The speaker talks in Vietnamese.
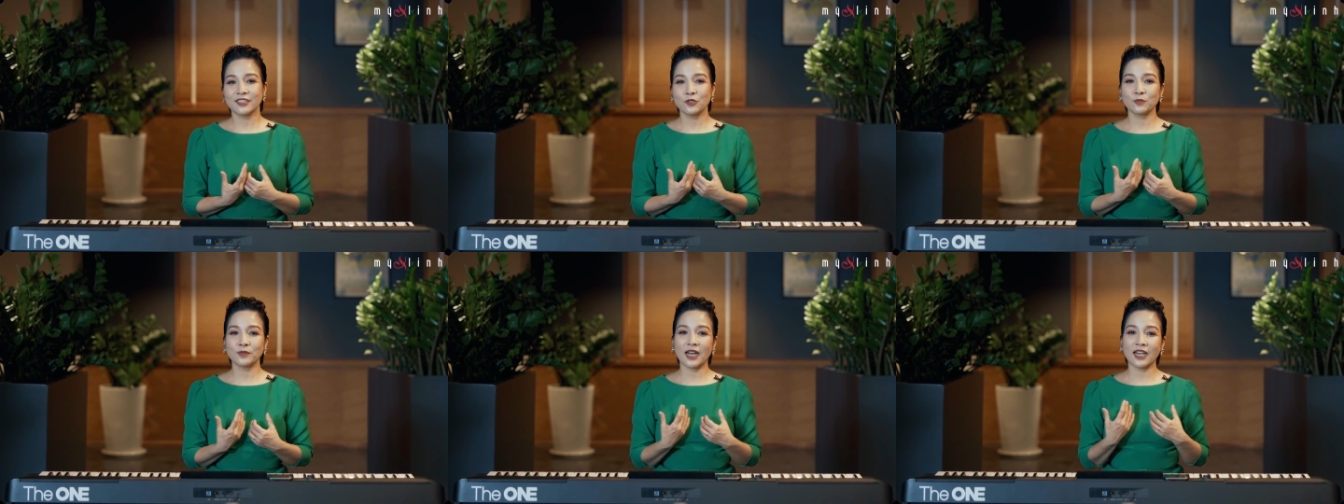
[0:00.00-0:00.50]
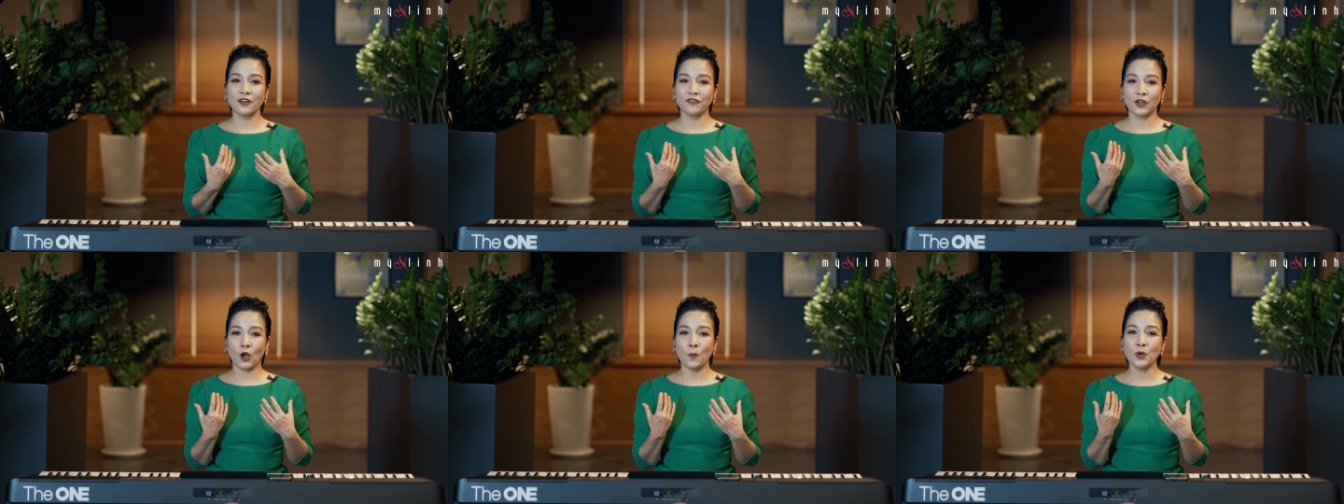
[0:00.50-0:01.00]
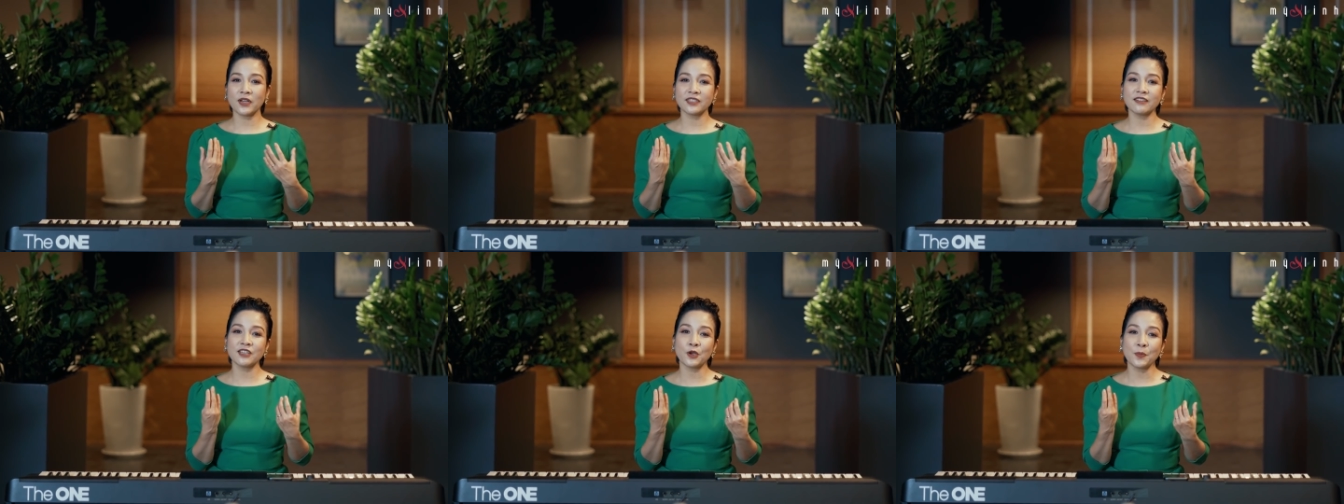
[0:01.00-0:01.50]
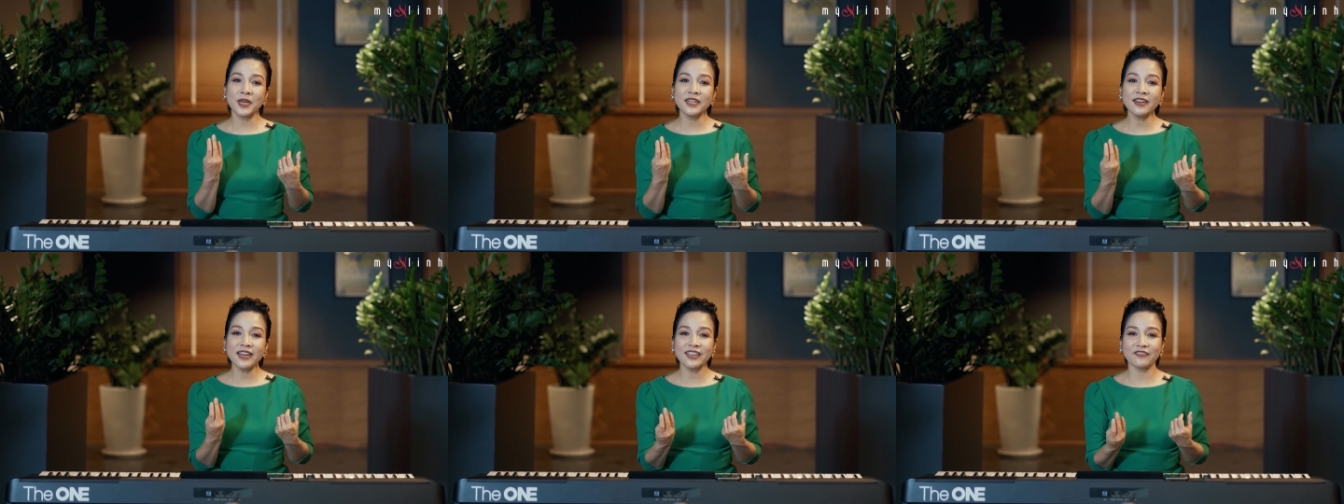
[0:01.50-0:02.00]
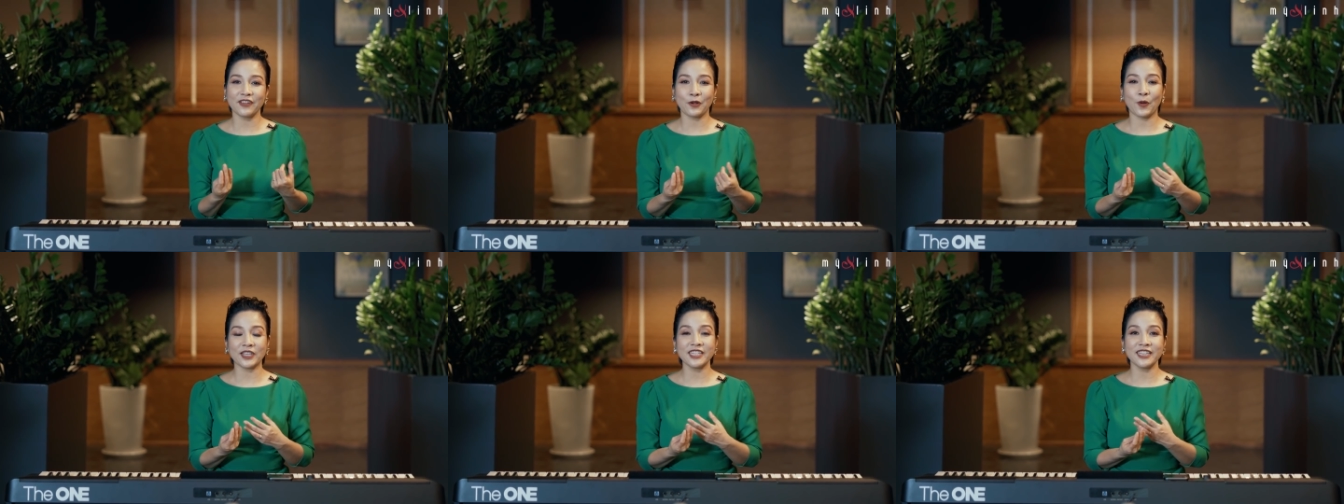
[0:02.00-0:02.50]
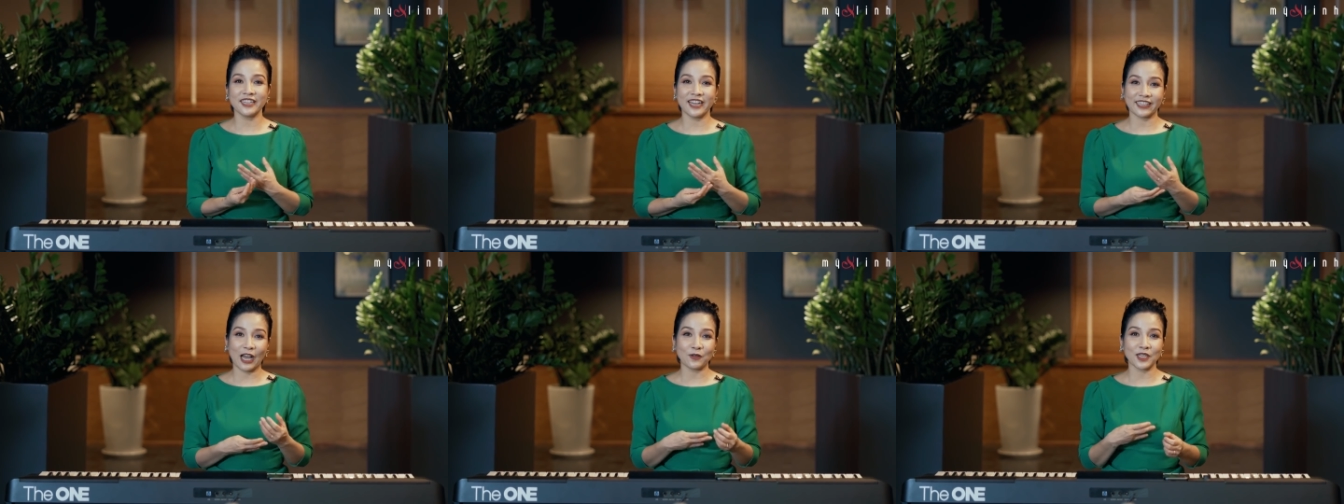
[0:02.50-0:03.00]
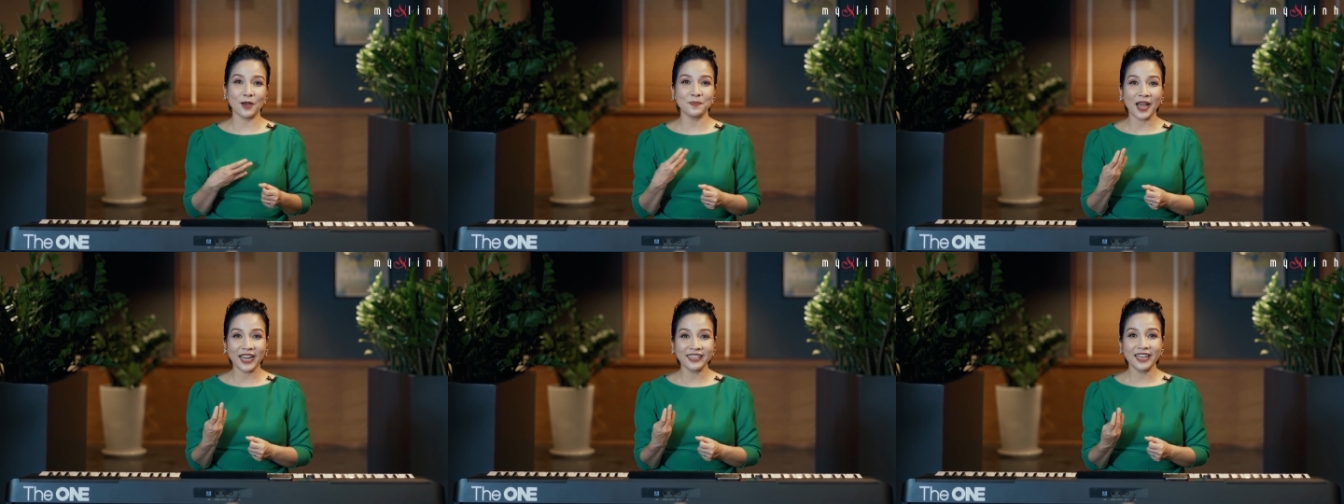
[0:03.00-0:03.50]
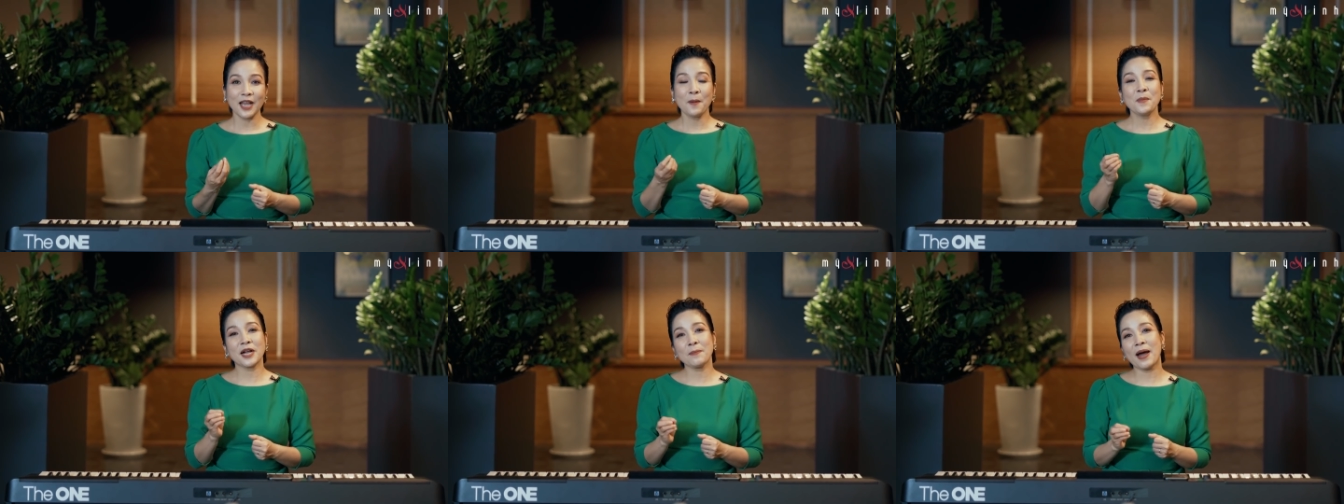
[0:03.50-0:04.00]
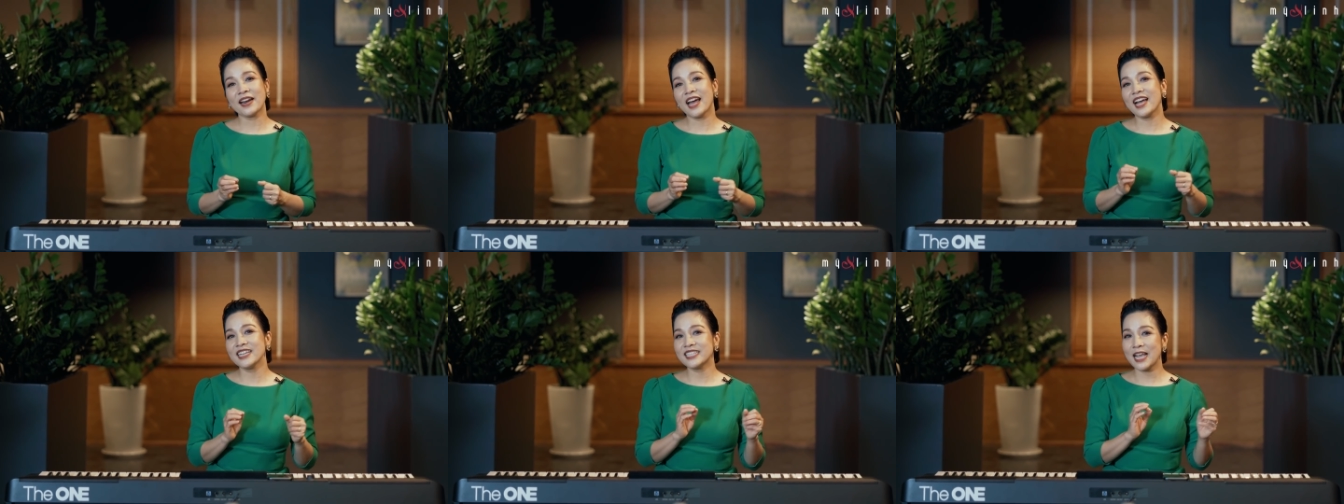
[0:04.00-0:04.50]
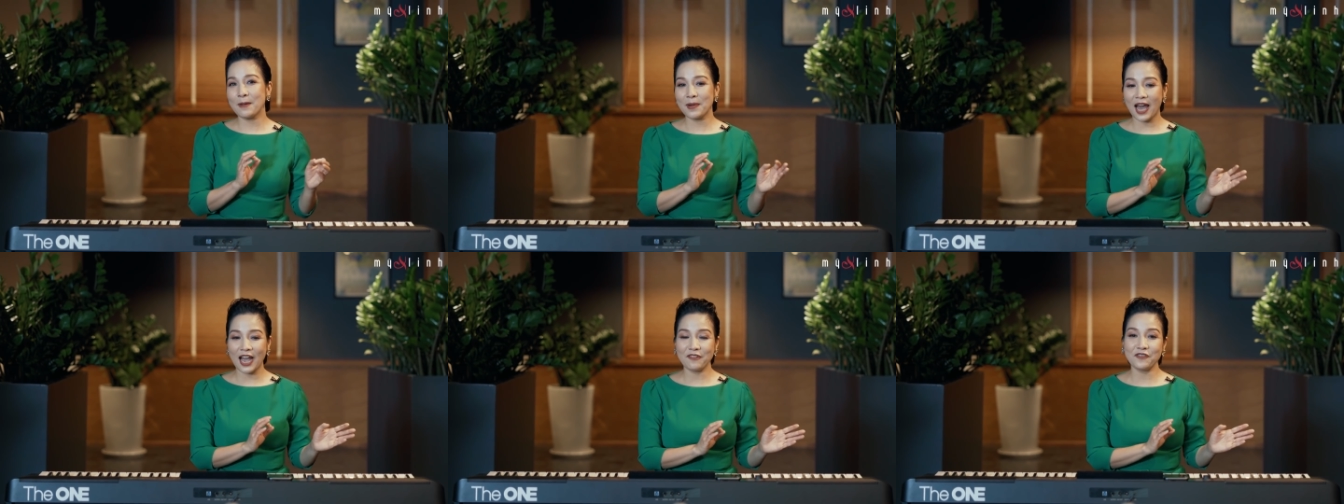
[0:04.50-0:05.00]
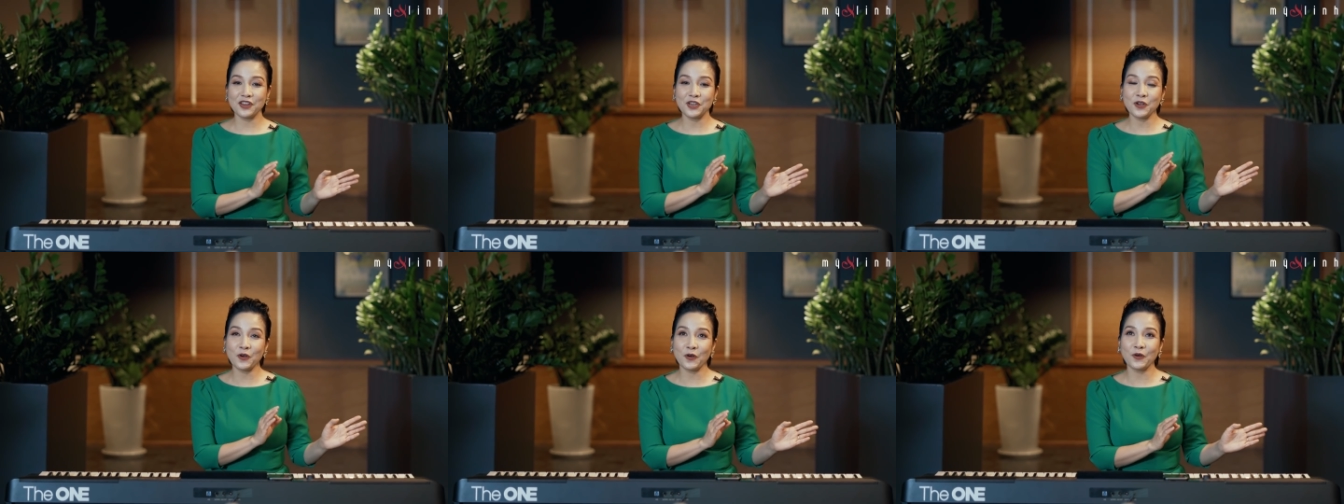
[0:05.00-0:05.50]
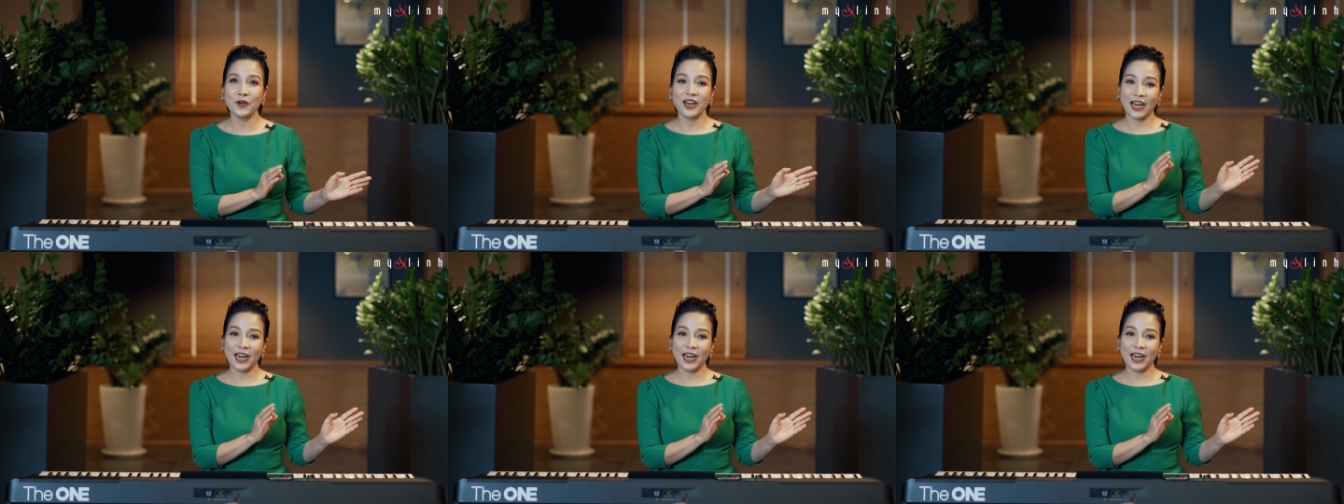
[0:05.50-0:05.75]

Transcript: thì chúng ta cần phải có một cái sự hiểu biết nhất định về quá trình để tạo ra âm thanh. Mời các bạn hãy xem lại video